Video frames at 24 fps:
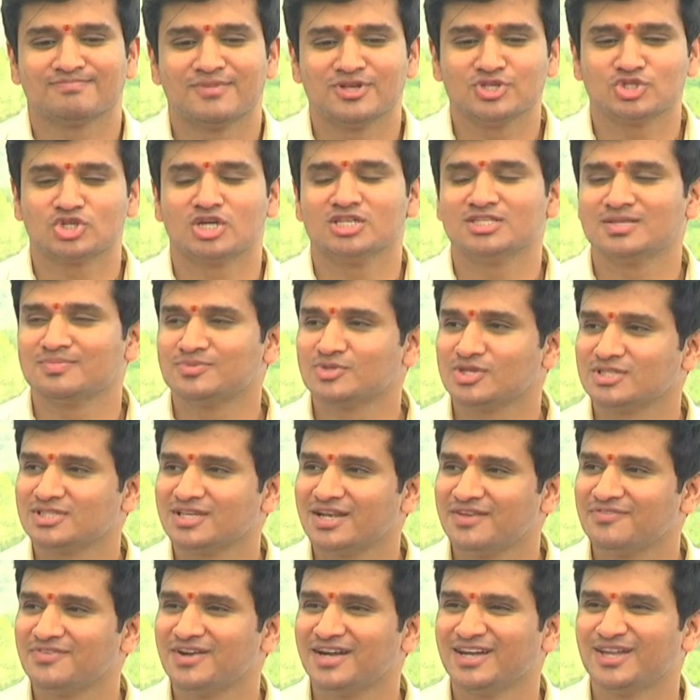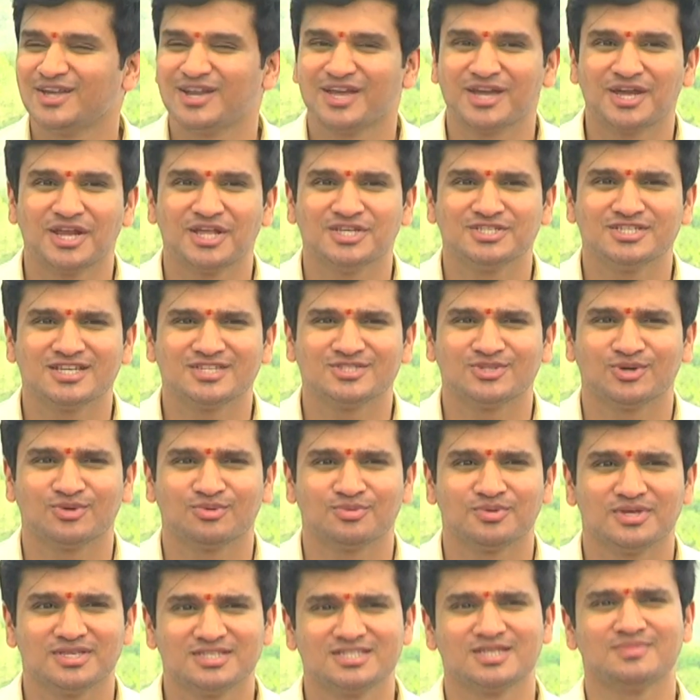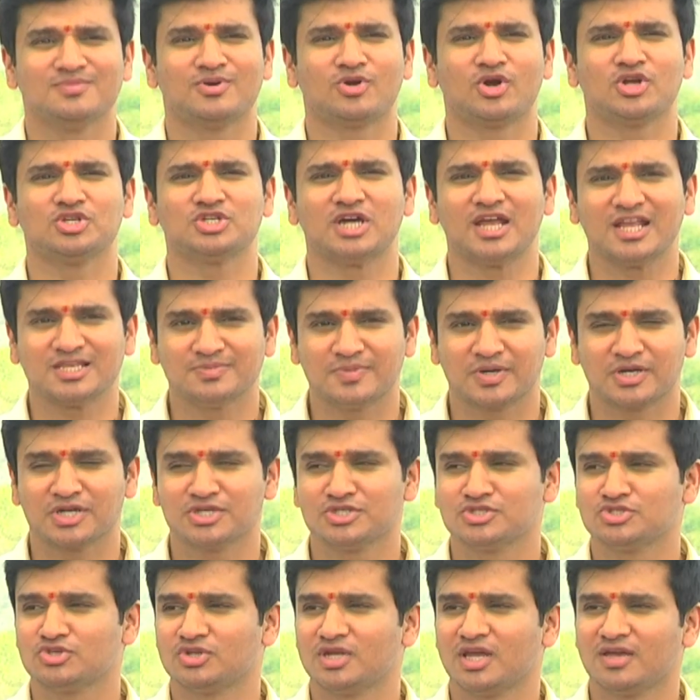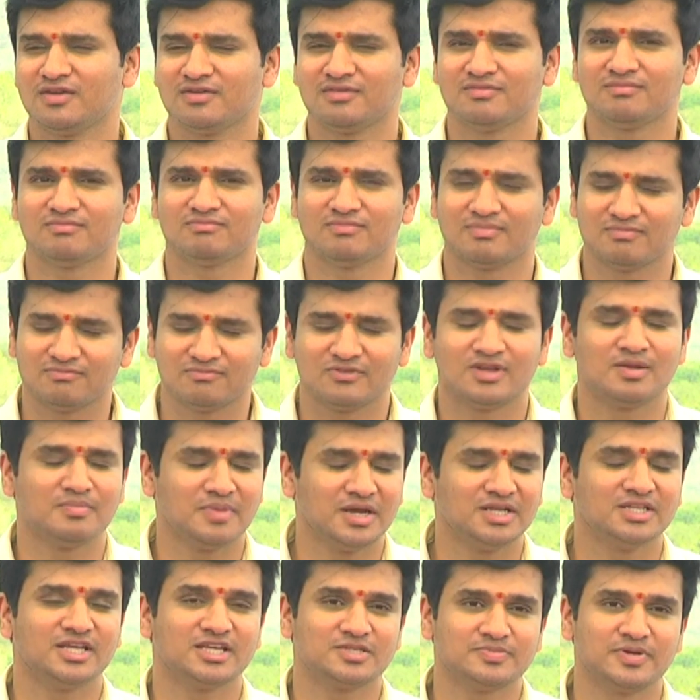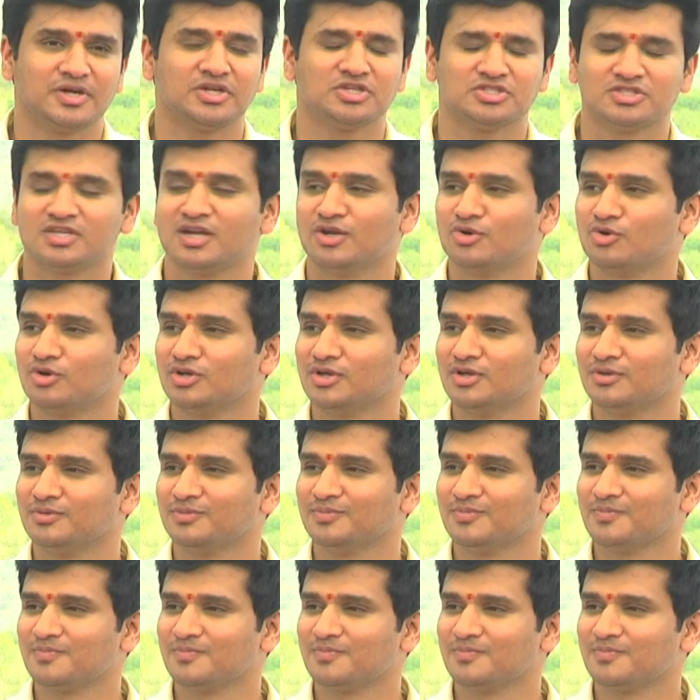మంచి కాన్సెప్ట్స్ వస్తే డెఫినెట్లీ ఎంకరేజింగ్ సో ఈ సినిమా కూడా చాలా ఎక్స్పెక్టేషన్స్ ఉన్నాయి విల్ మీట్ ద ఎక్స్పెక్టేషన్స్ అనుకుంటాం